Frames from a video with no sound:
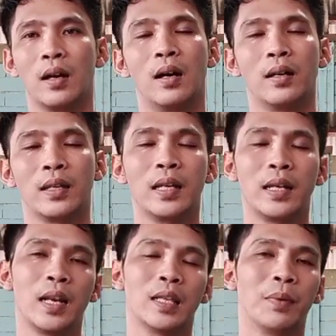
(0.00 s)
Uh, jadi
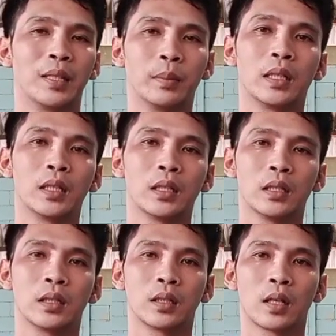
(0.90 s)
gini teman-teman,
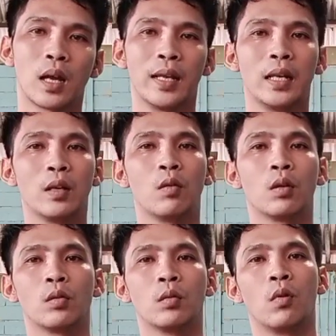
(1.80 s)
kali ini
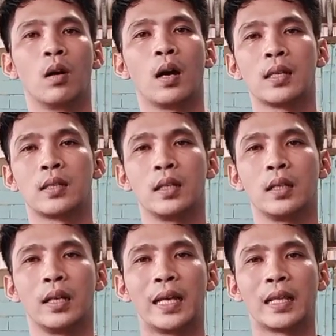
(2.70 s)
gua tuh mau
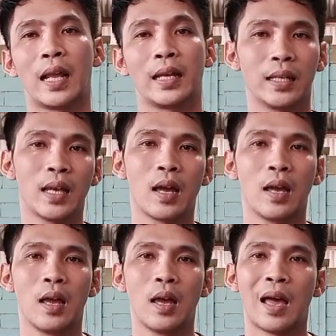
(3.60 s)
kasih lihat lagi ya
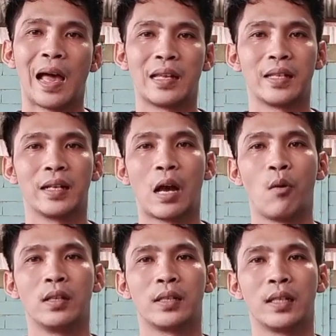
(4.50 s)
hasil
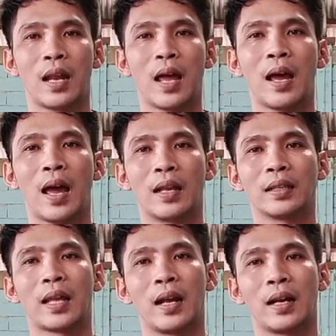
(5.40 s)
kawin silang
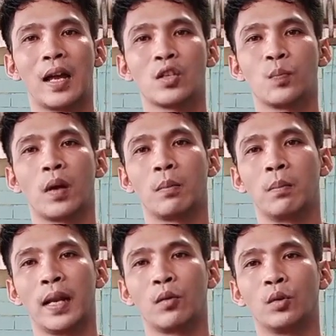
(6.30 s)
antara Super
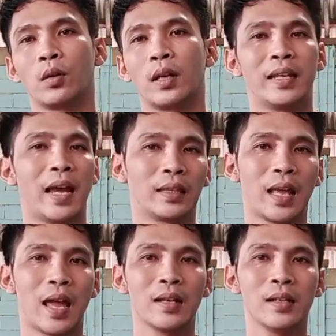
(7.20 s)
Black untuk di
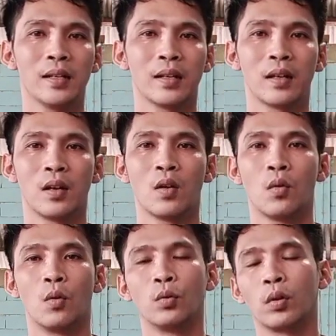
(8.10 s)
jantan,
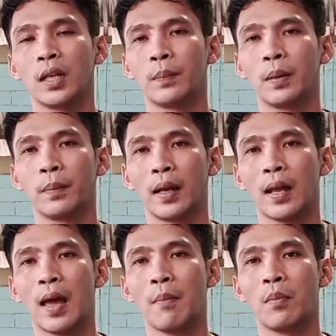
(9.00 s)
untuk di
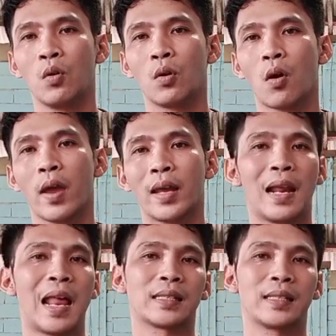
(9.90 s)
female Blue Koi
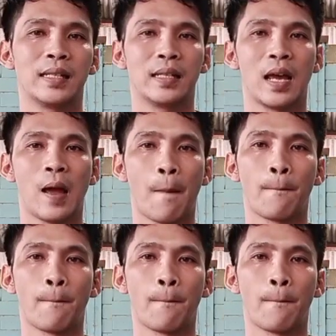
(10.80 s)
Galaxy ya.